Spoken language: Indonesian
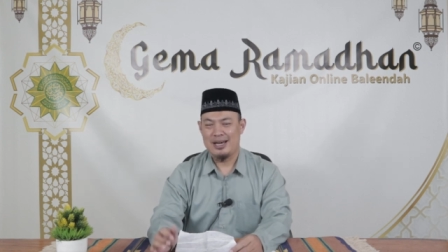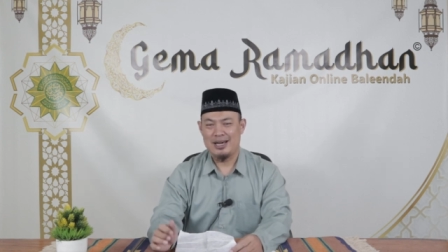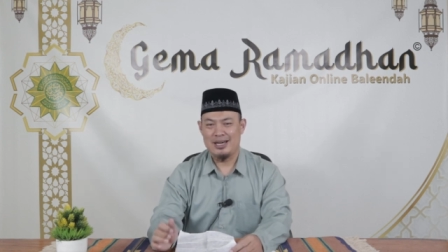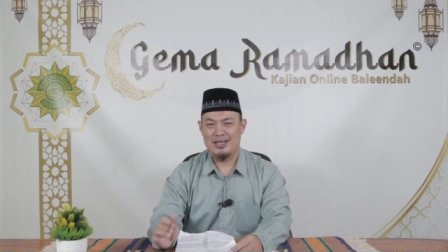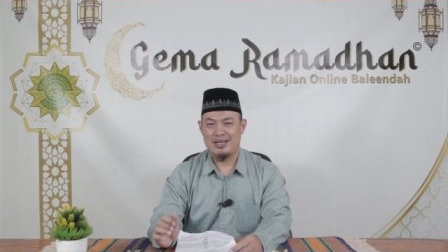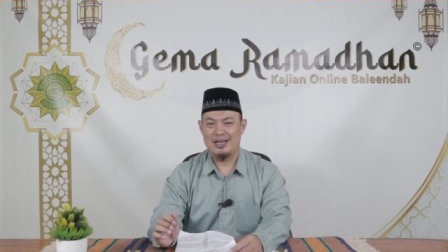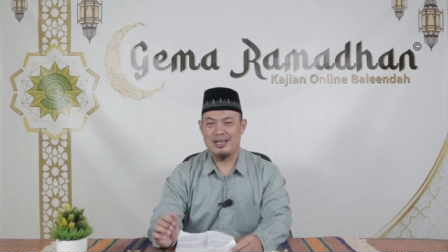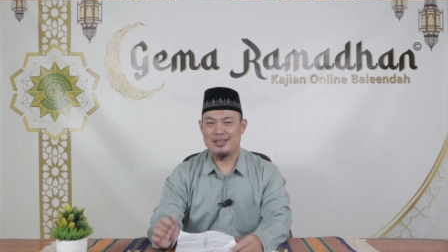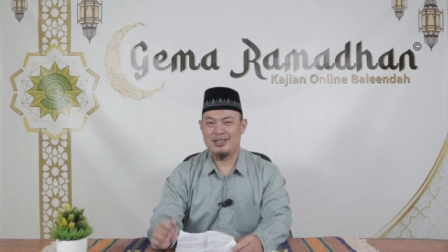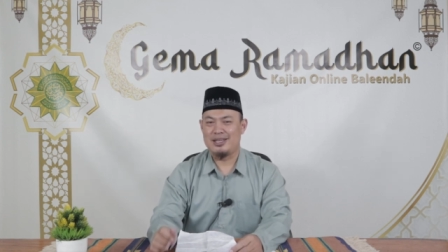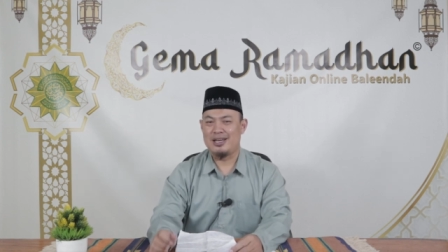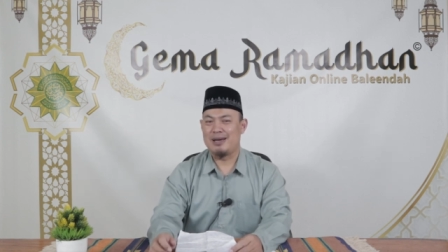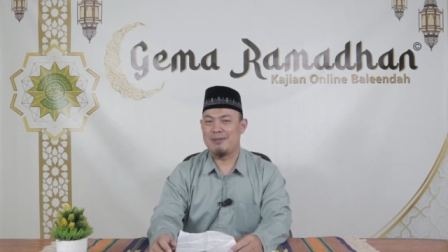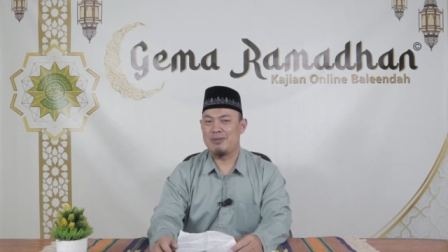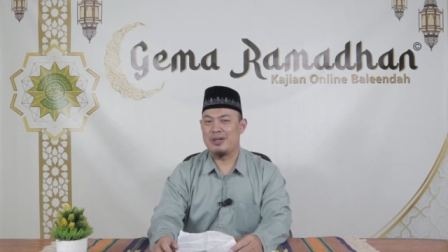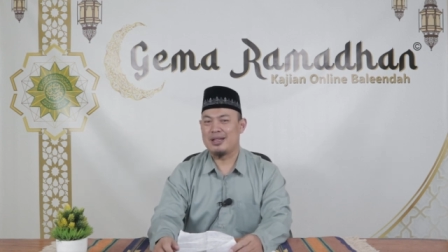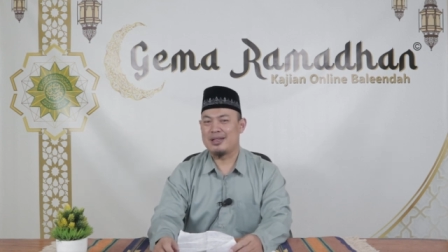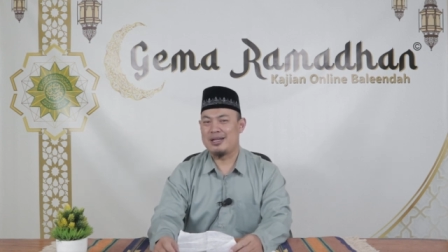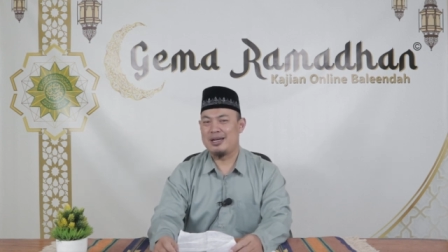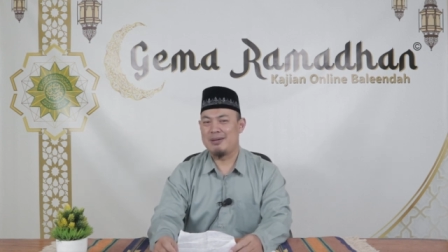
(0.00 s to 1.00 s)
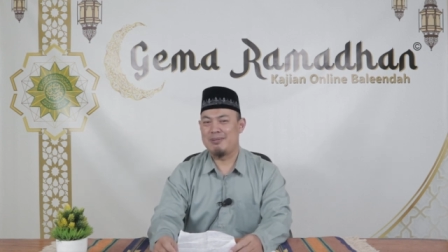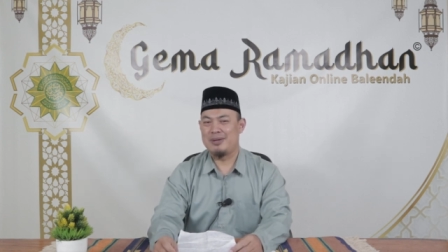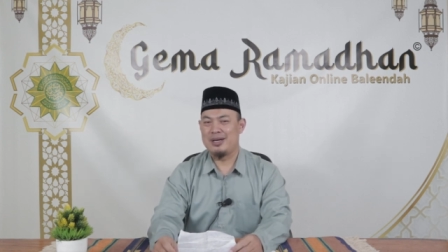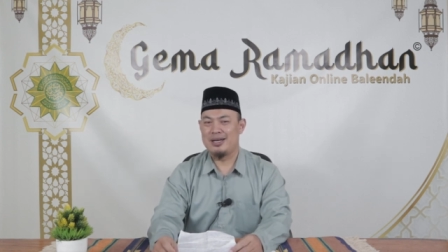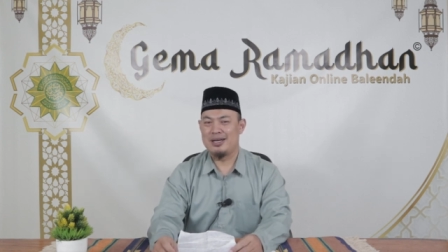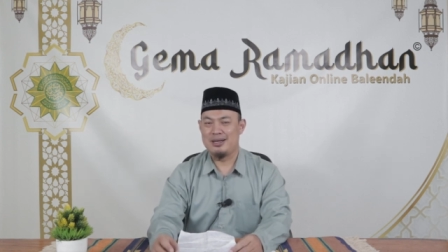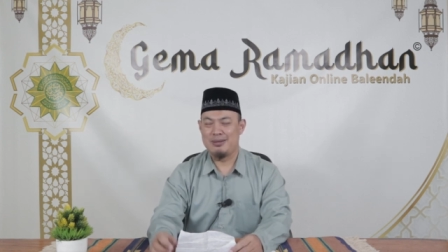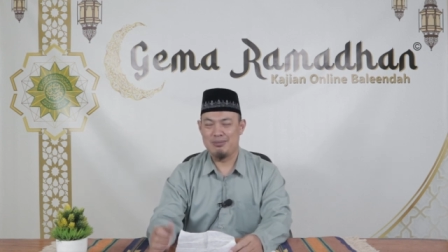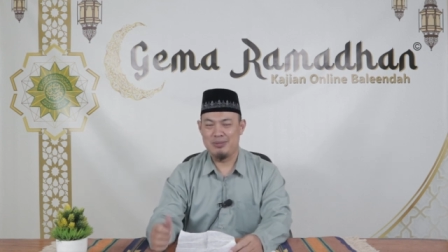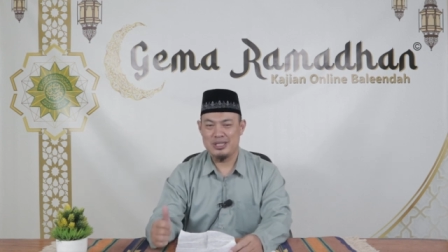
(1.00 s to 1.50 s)
ayat yang
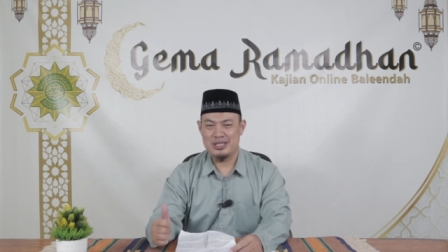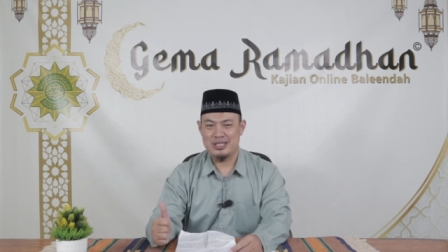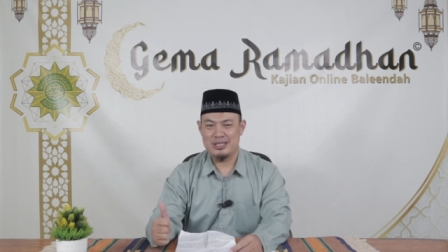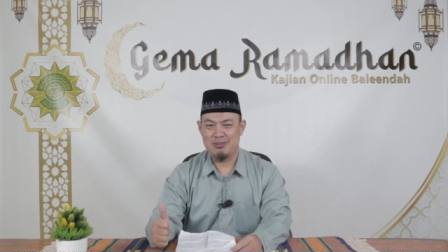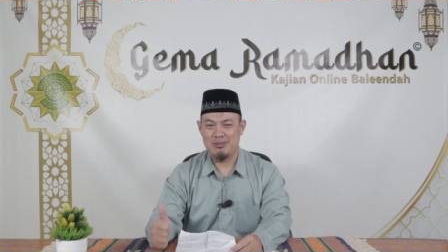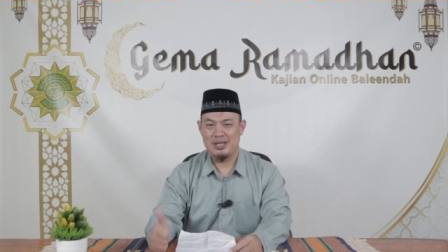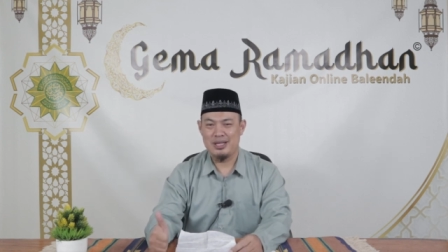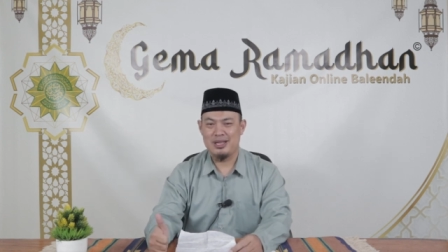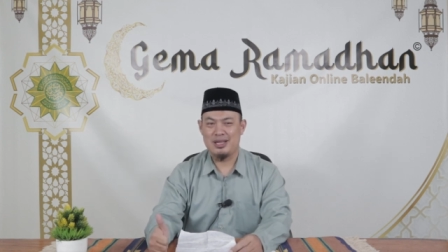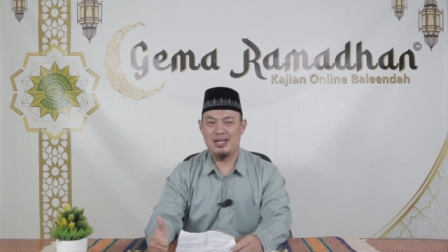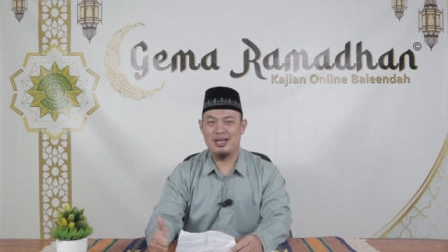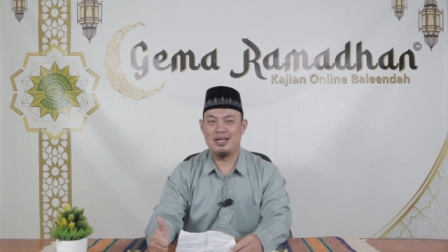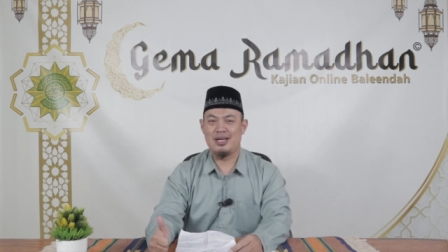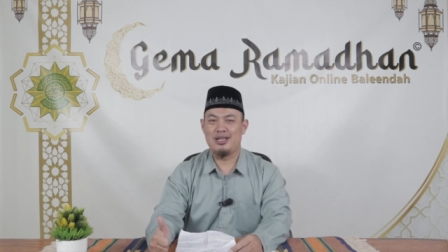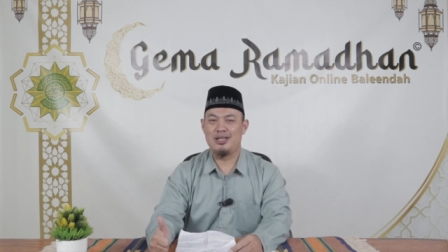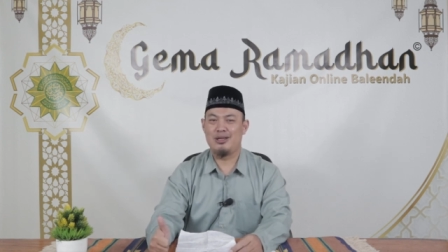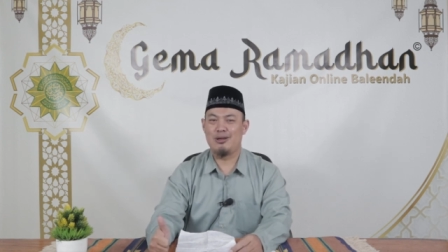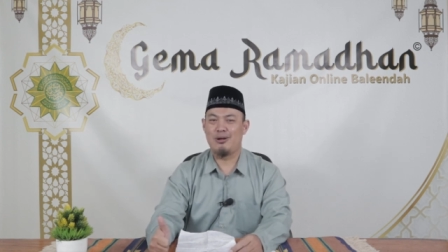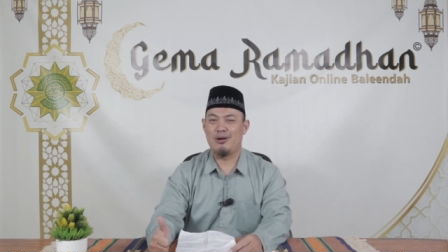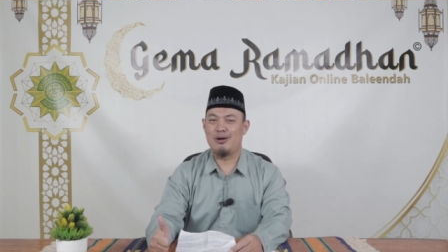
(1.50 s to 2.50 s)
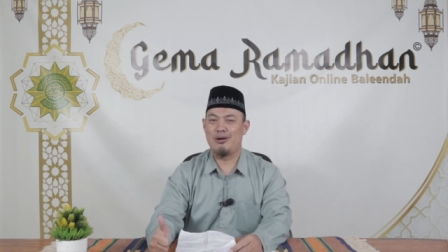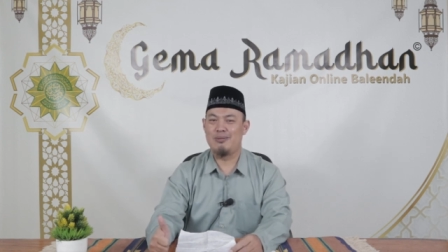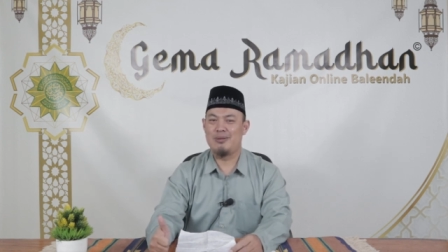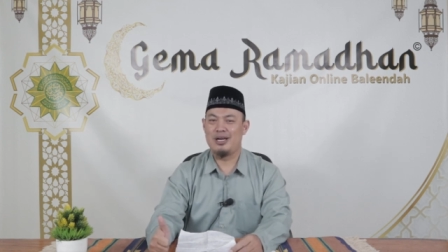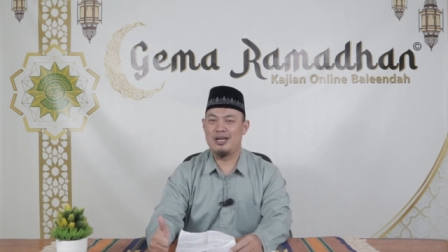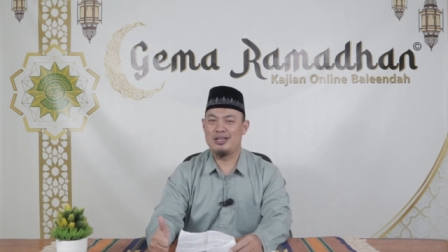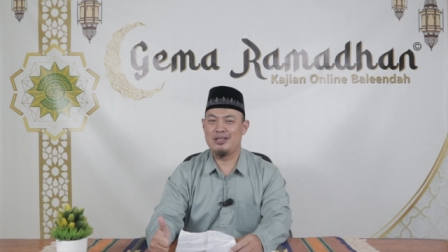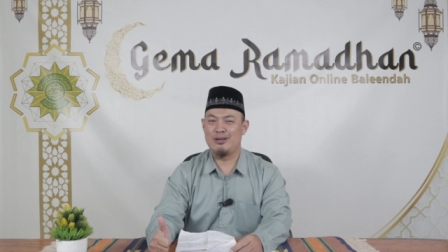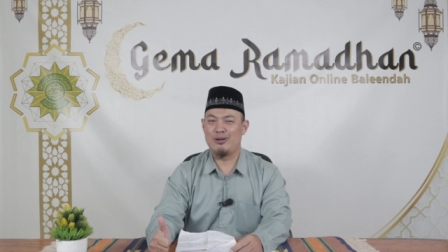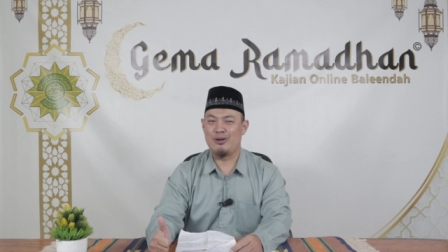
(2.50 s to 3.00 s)
pertama
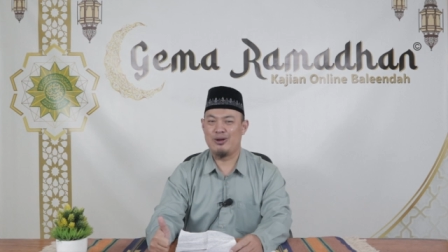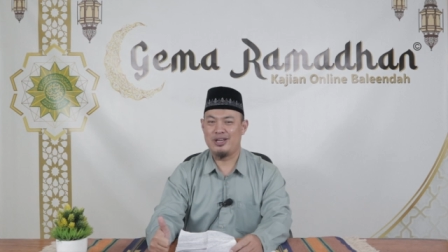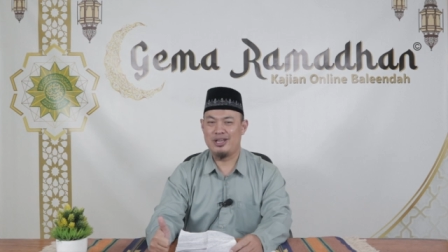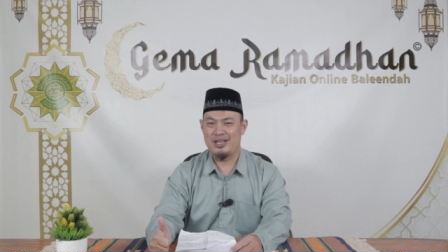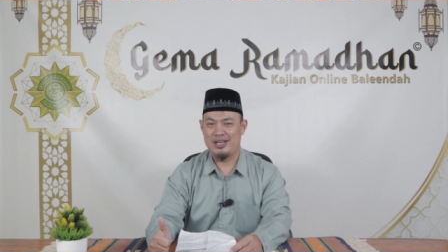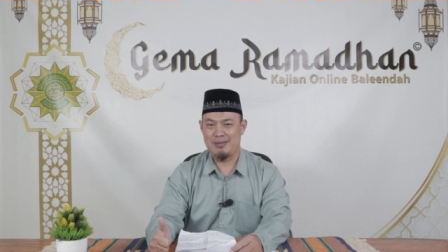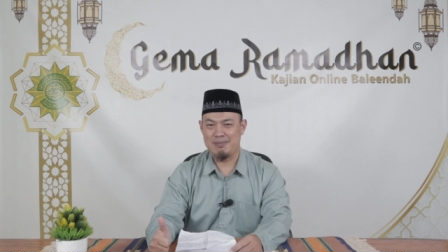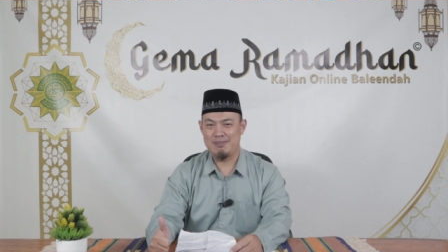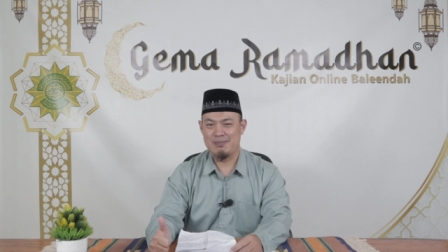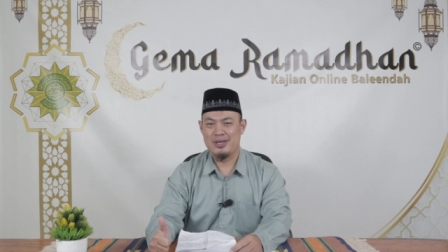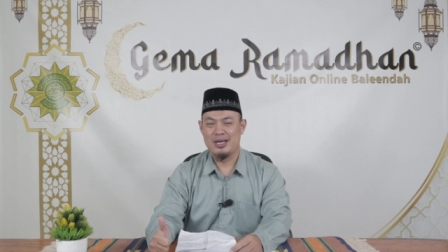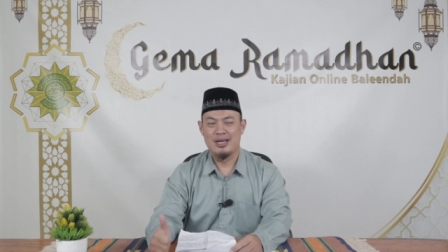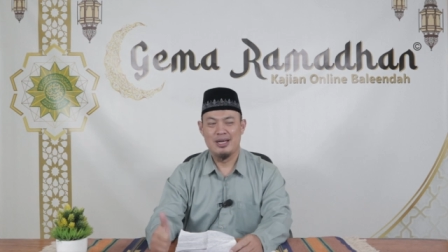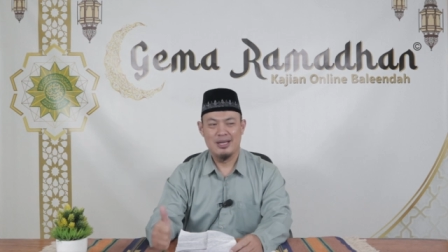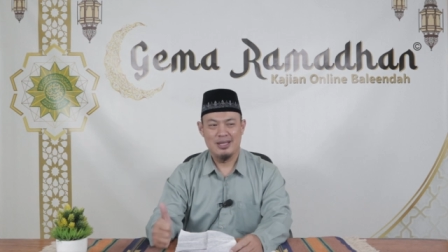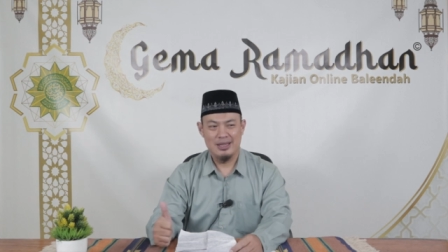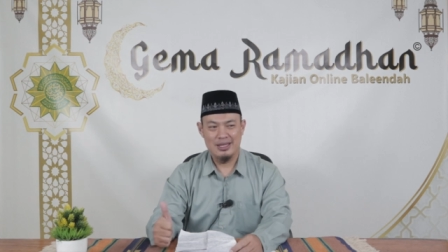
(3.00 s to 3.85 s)
Bismillahirrohmanirrohim